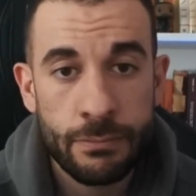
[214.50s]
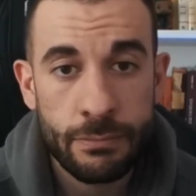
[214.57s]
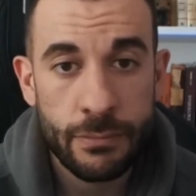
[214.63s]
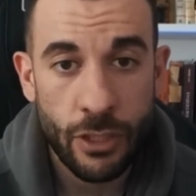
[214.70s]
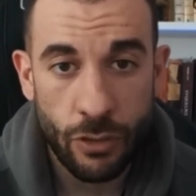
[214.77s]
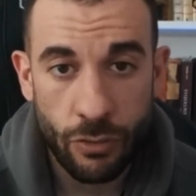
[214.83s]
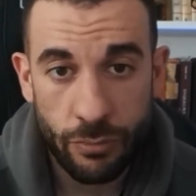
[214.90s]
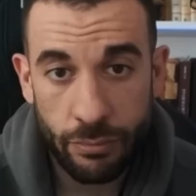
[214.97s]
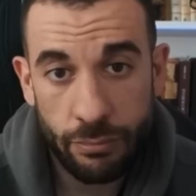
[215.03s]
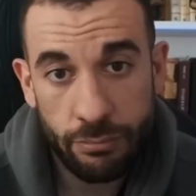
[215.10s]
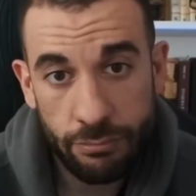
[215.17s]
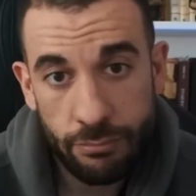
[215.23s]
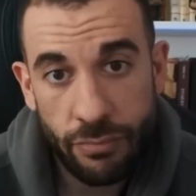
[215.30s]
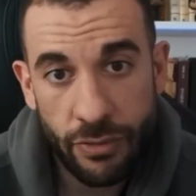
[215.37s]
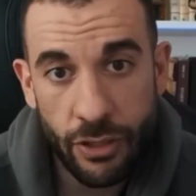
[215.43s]
y con
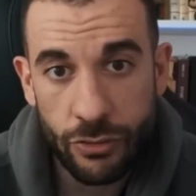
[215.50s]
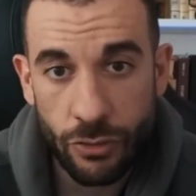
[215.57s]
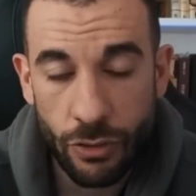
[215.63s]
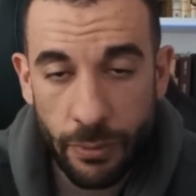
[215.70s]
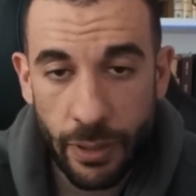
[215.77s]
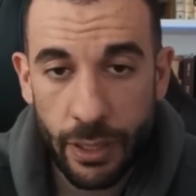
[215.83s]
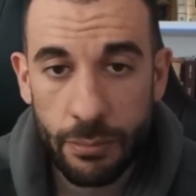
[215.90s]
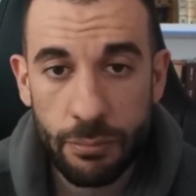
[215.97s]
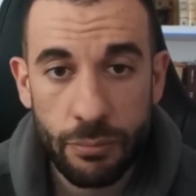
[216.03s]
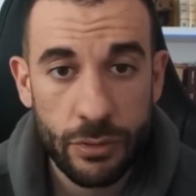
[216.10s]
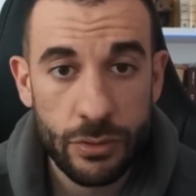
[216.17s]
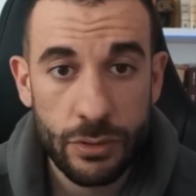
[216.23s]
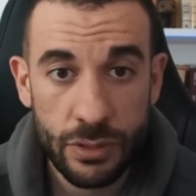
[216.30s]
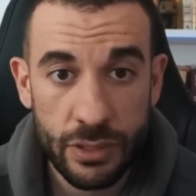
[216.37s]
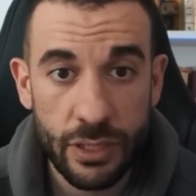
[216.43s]
cierto nivel,
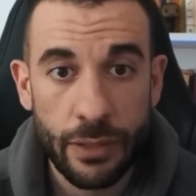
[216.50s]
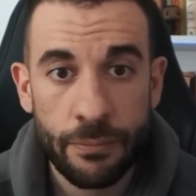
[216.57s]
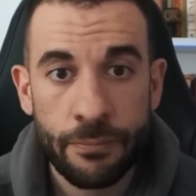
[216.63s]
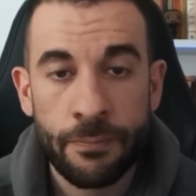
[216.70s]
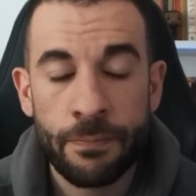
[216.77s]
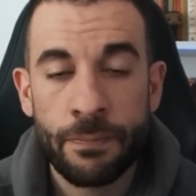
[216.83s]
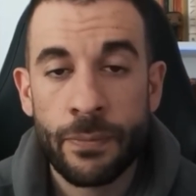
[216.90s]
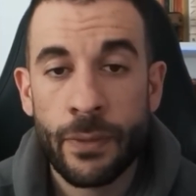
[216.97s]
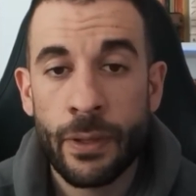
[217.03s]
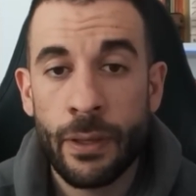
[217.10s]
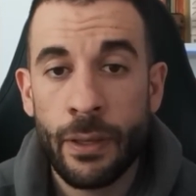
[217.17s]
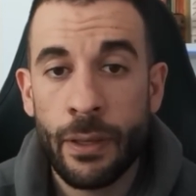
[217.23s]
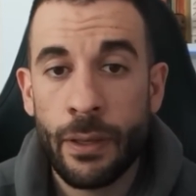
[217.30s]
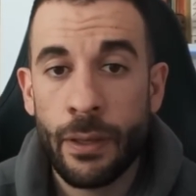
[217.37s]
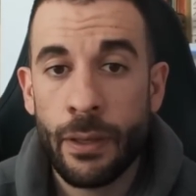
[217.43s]
pues sí.
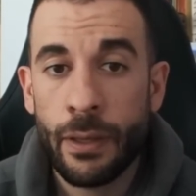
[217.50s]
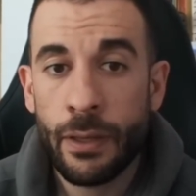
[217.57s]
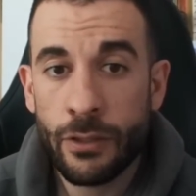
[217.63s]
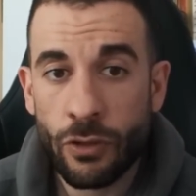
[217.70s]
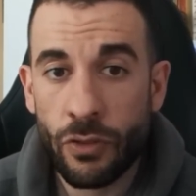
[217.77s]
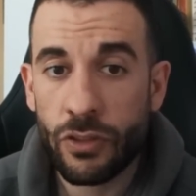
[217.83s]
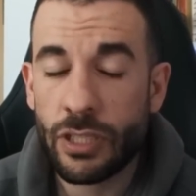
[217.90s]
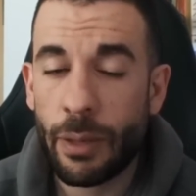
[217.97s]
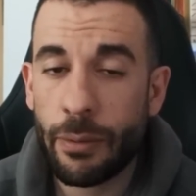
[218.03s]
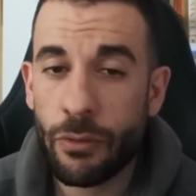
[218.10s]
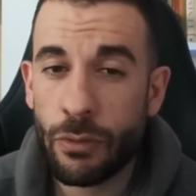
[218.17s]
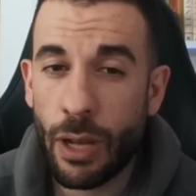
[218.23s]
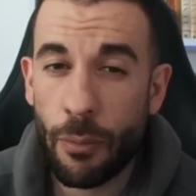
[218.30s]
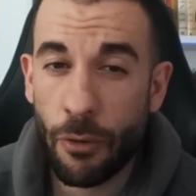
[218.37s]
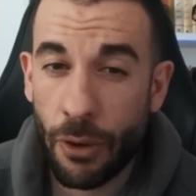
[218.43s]
Entonces ha habido
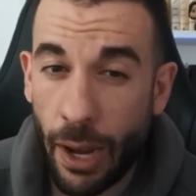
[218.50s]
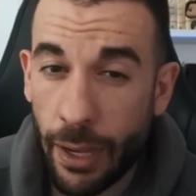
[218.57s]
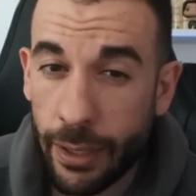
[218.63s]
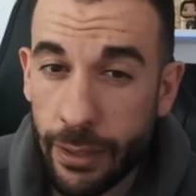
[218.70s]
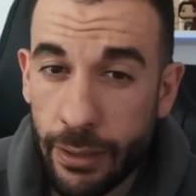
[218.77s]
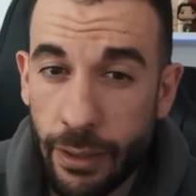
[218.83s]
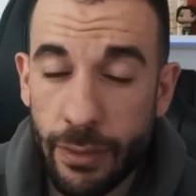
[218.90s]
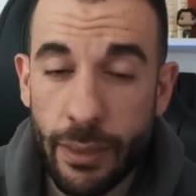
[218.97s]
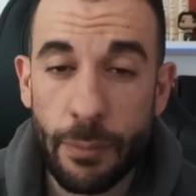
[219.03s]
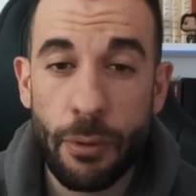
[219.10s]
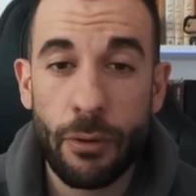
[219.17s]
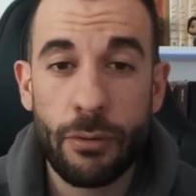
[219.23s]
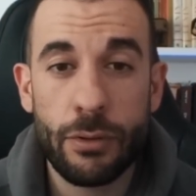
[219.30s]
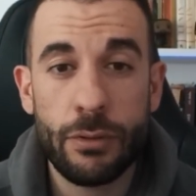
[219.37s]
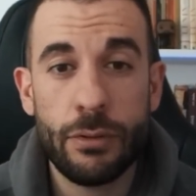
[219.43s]
una vorágine hace
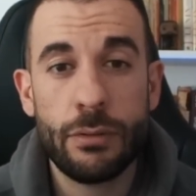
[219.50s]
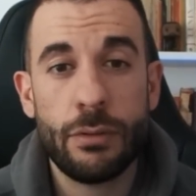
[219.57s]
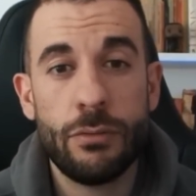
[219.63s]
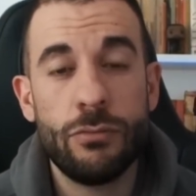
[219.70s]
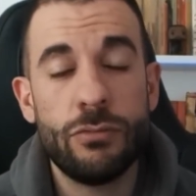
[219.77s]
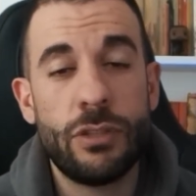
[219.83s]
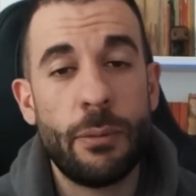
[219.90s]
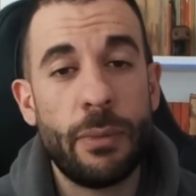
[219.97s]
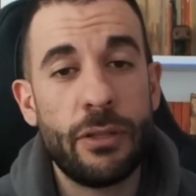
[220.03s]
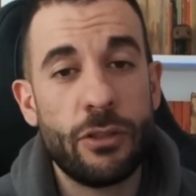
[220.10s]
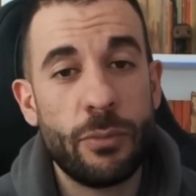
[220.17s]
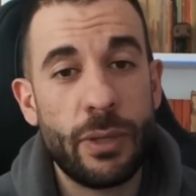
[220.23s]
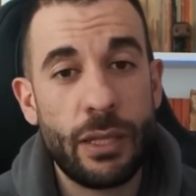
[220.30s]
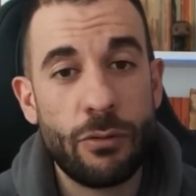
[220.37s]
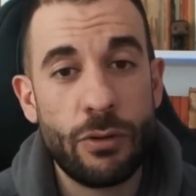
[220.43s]
poco, ¿no? Con un tema, te
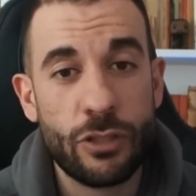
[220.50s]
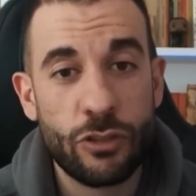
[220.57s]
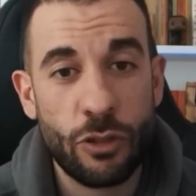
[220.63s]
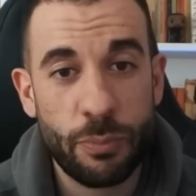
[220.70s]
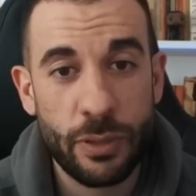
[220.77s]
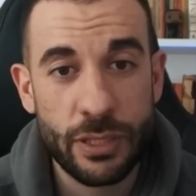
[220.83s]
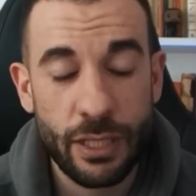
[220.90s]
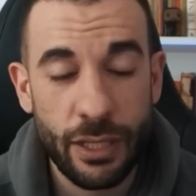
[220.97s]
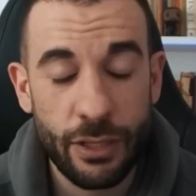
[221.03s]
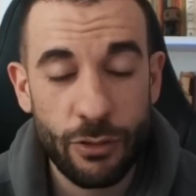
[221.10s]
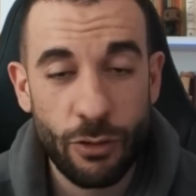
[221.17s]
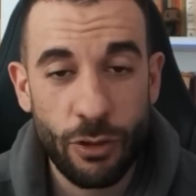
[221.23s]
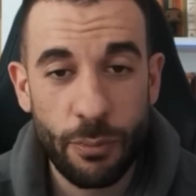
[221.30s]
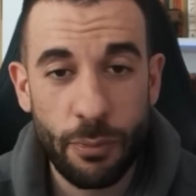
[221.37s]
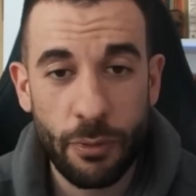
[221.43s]
voy a dar una sorpresa
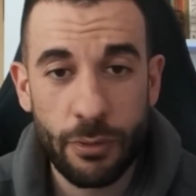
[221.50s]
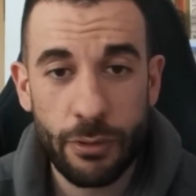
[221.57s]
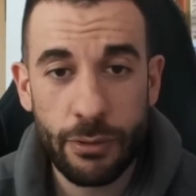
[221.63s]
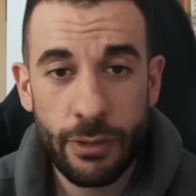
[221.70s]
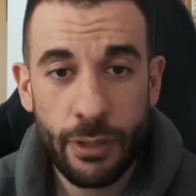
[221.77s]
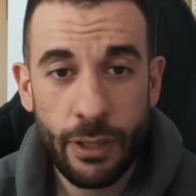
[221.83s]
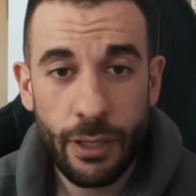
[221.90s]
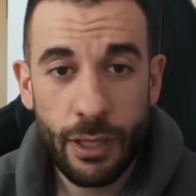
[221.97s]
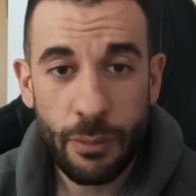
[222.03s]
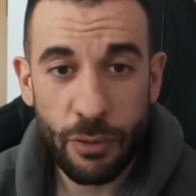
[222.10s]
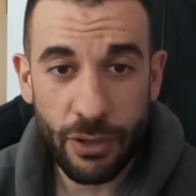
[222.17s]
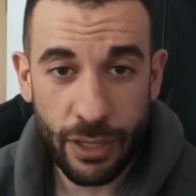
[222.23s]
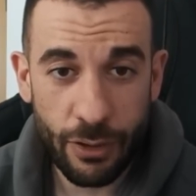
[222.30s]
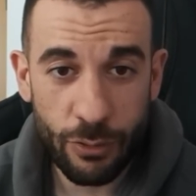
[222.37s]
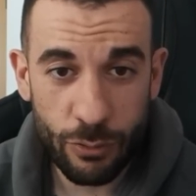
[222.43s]
dentro de poco,
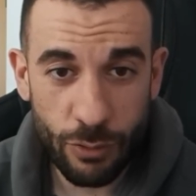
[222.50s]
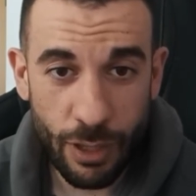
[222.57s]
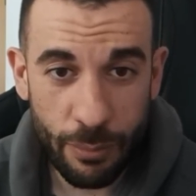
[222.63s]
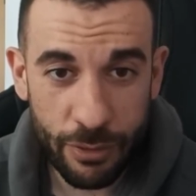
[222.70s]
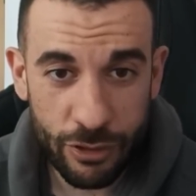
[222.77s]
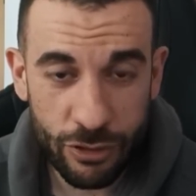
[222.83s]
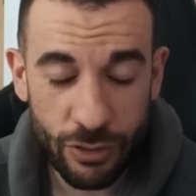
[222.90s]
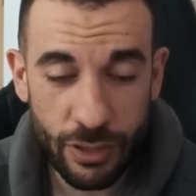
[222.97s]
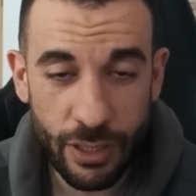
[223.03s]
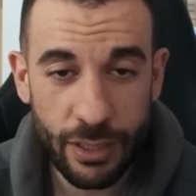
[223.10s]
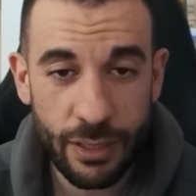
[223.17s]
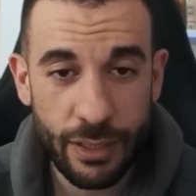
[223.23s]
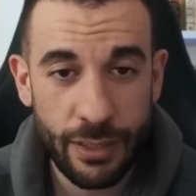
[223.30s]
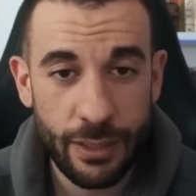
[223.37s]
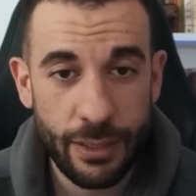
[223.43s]
porque encontrado una persona
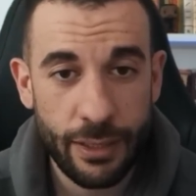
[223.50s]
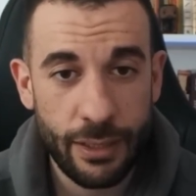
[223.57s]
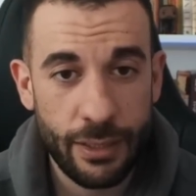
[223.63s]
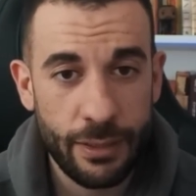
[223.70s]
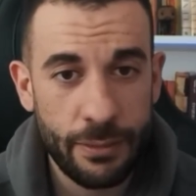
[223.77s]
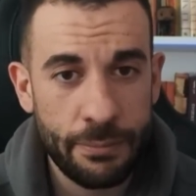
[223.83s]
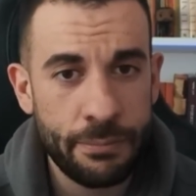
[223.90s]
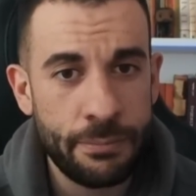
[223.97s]
eh,